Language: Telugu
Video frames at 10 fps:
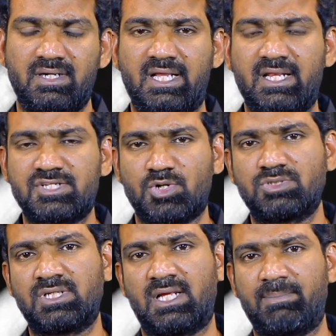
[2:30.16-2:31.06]
డిగ్రీ
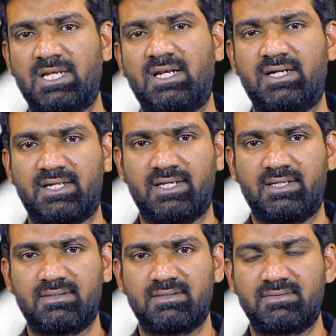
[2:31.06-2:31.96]
చదువుతున్న పిల్లలంటే
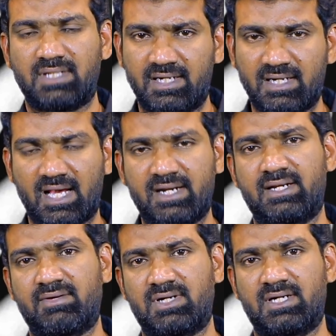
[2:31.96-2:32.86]
తండ్రి లారీ
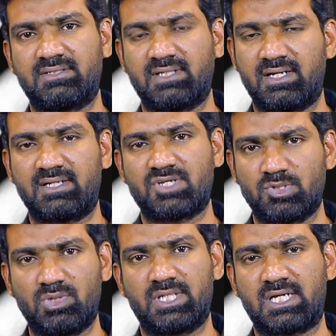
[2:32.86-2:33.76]
డ్రైవర్ అంటే తండ్రికి
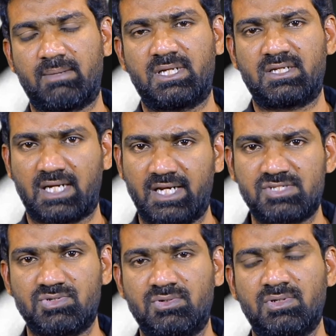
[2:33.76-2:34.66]
చదువు లేదు కాబట్టి
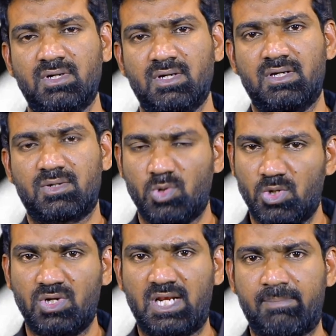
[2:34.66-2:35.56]
కనీసం
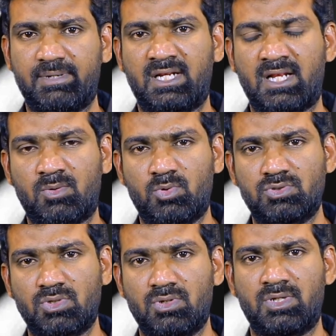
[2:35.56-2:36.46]
కొడుకులు లేకపోయినా నా
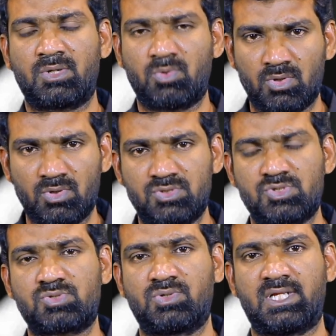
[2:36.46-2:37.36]
కూతురులోనే కొడుకులు
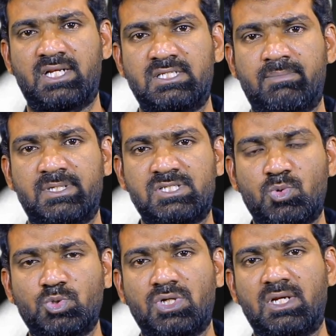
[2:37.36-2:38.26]
చూసుకుంటున్నానని చెప్పేసి
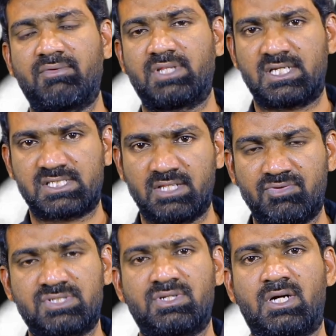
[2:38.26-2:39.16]
కూతురు నా విధంగా
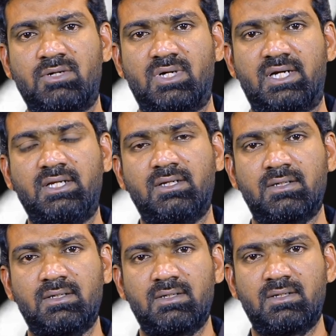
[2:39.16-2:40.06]
చదివిస్తున్నాడు అంటే
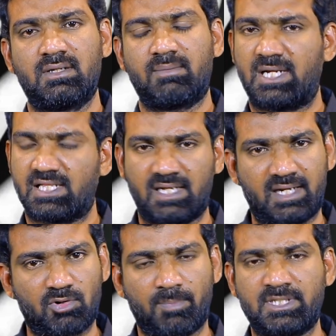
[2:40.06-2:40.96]
మరి ఆ
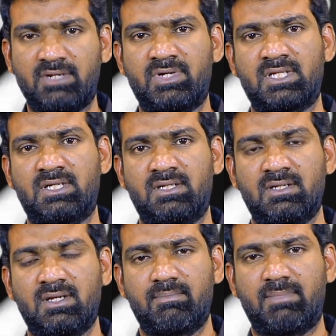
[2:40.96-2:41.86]
తండ్రి గొప్పతనమే కదా
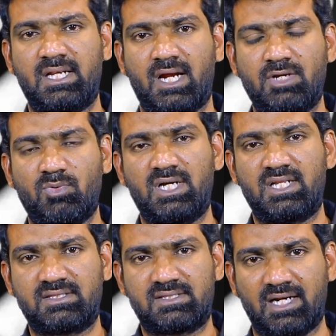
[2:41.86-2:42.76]
మరి
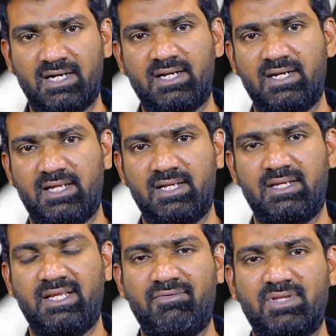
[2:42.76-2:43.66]
అటువంటి తండ్రిని
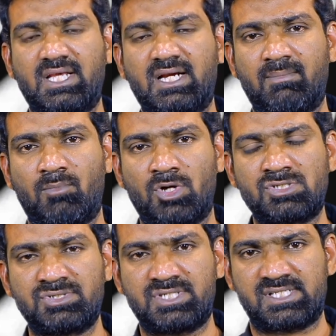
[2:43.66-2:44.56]
ఈ విధంగా
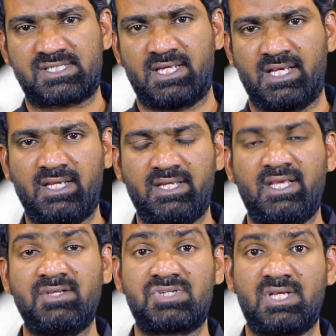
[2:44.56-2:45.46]
మోసం చేస్తే
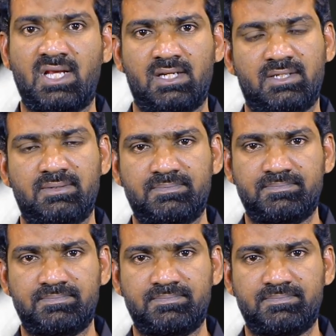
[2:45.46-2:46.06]
ఏం చేయాలి